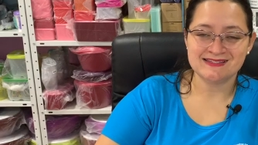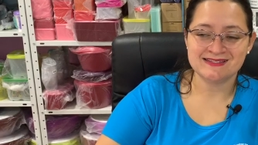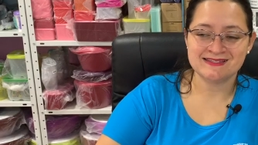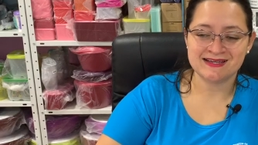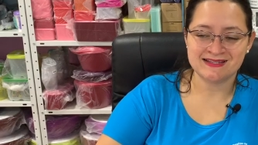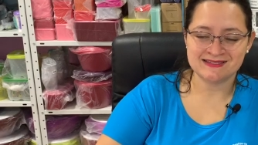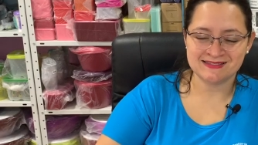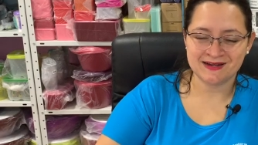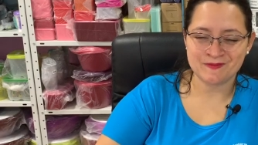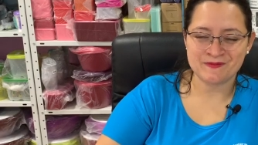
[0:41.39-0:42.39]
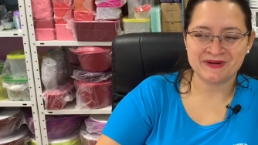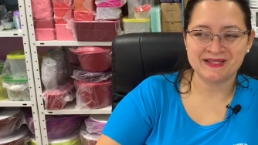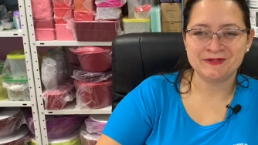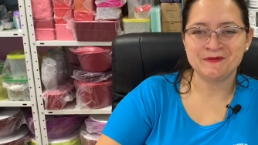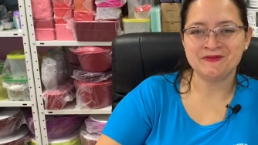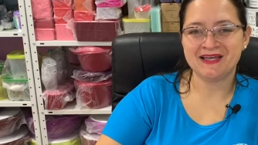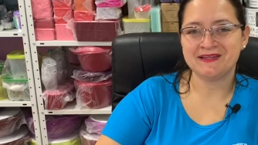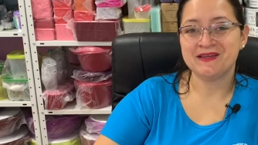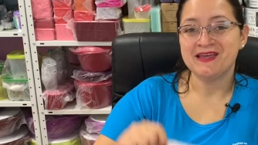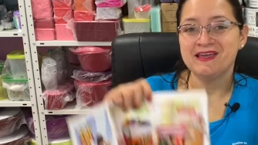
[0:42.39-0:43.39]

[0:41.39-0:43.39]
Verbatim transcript: Se quiser cadastrar, comprar, entre em contato.